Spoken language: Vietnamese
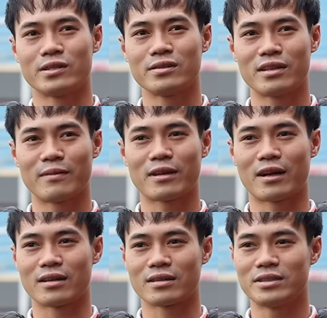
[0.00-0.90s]
xưa em
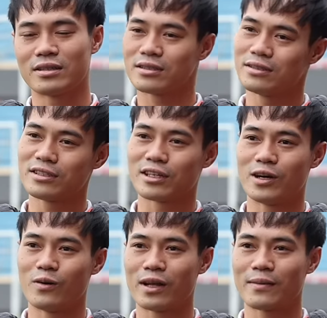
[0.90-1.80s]
thẳng trước những trận
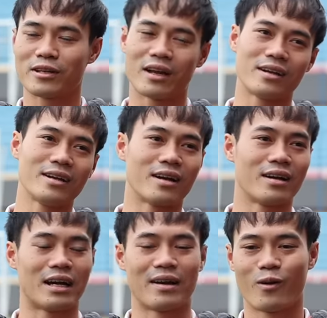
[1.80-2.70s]
đấu ấy, em thường hay nghĩ là
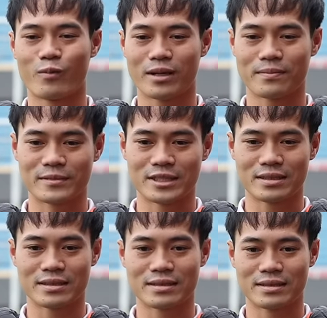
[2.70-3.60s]
à hôm nay
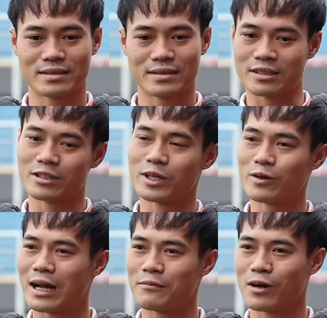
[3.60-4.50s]
thực sự mình có
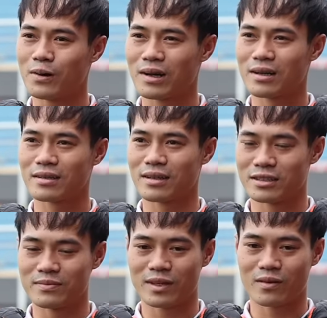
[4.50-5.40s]
làm được không, thực
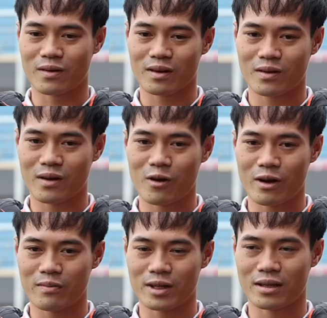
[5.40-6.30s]
sự mình có cơ hội
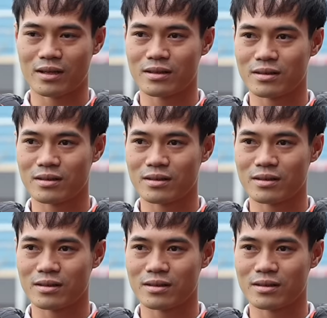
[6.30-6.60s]
để mình